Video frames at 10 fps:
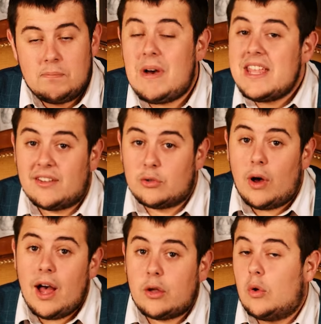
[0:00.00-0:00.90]

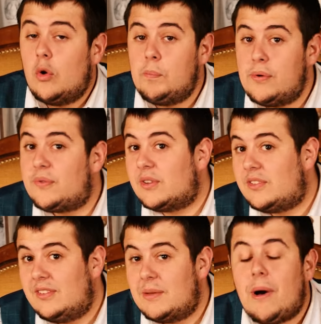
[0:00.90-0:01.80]
Mayazora, que l'on peut
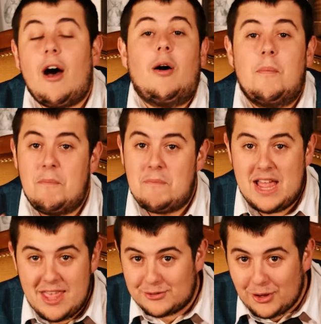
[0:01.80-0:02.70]
franciser par
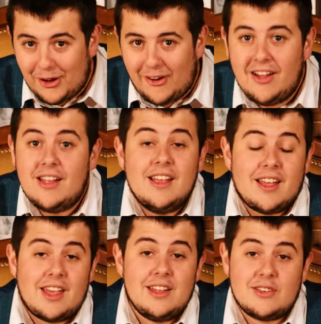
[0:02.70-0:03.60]
Mayazor,
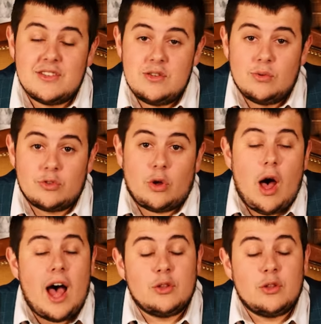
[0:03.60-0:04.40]
est un dinosaure